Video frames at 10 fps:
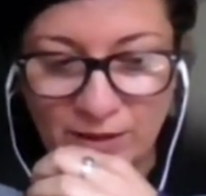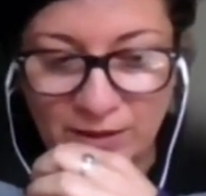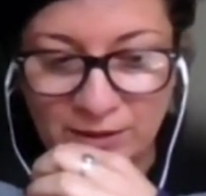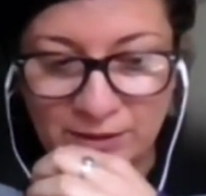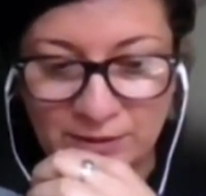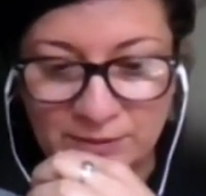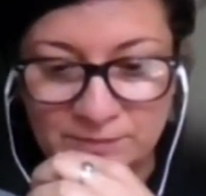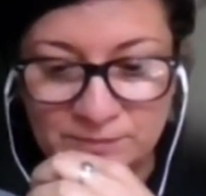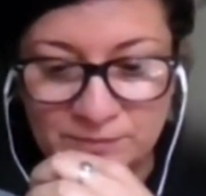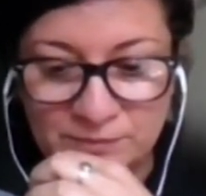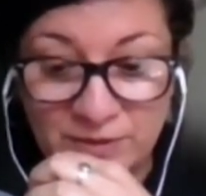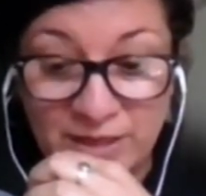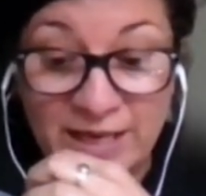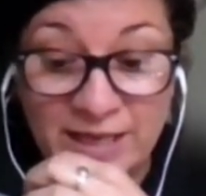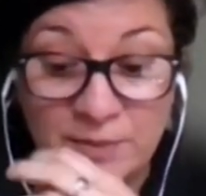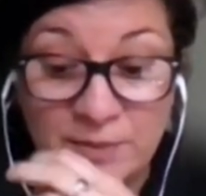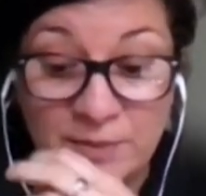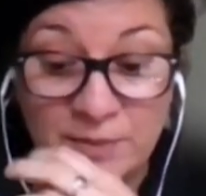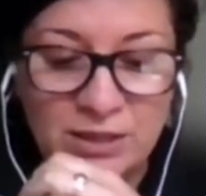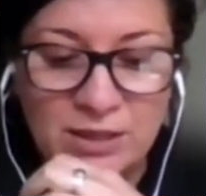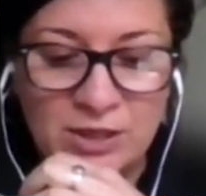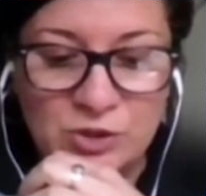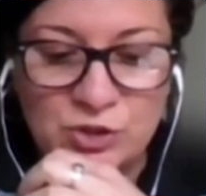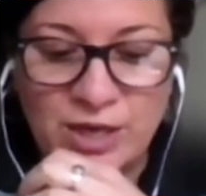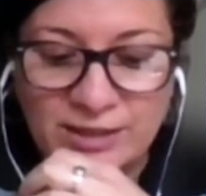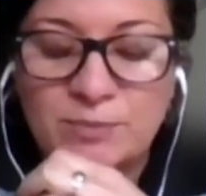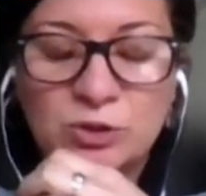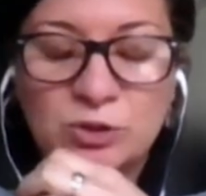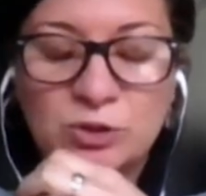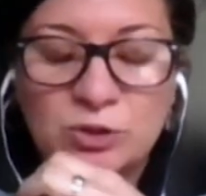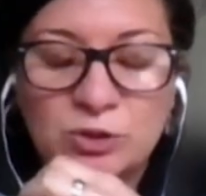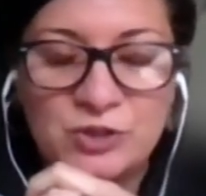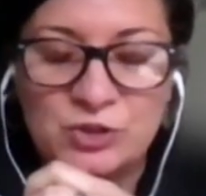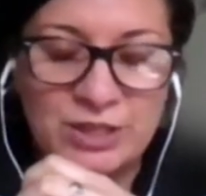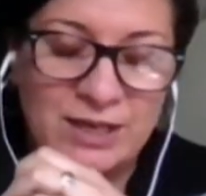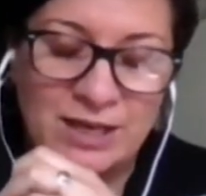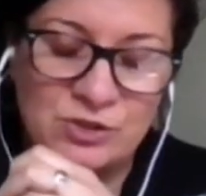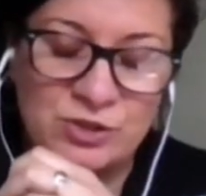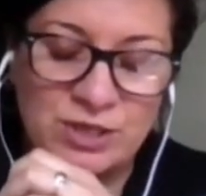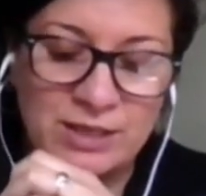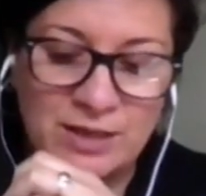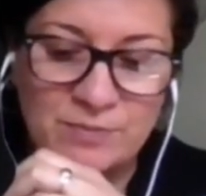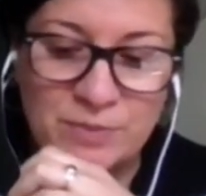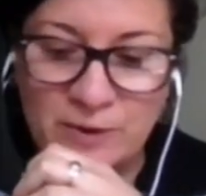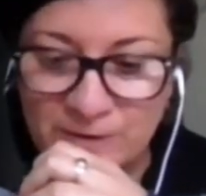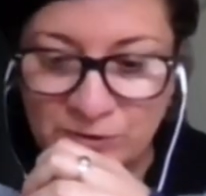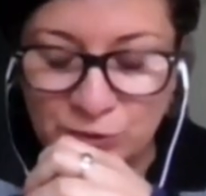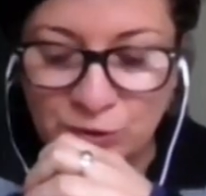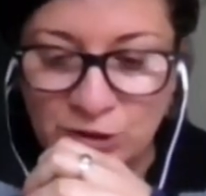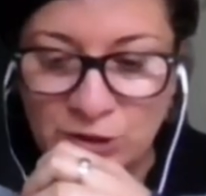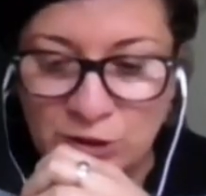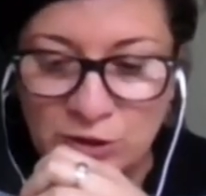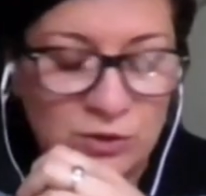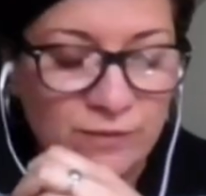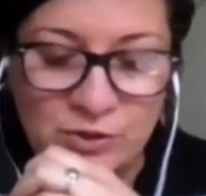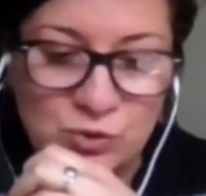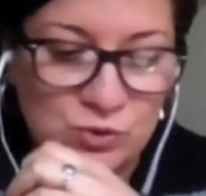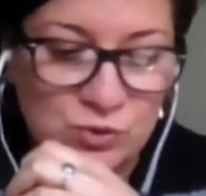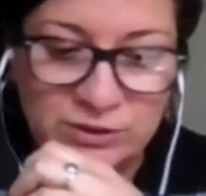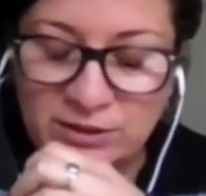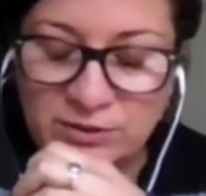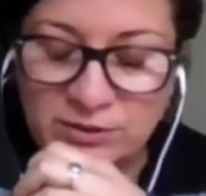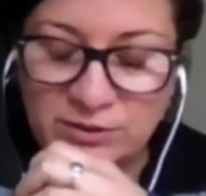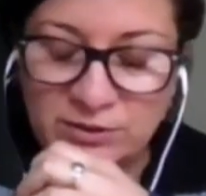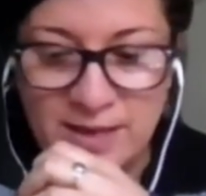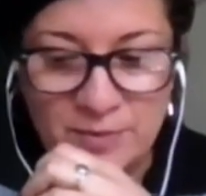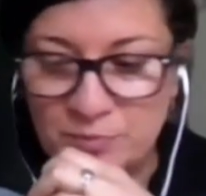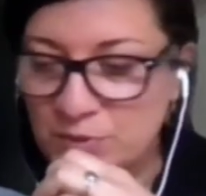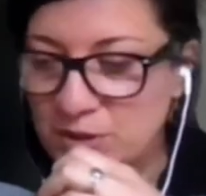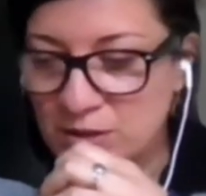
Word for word: ehm, e che poi ci rende molto difficile agire il cambiamento. Eh, io faccio soltanto degli esempi.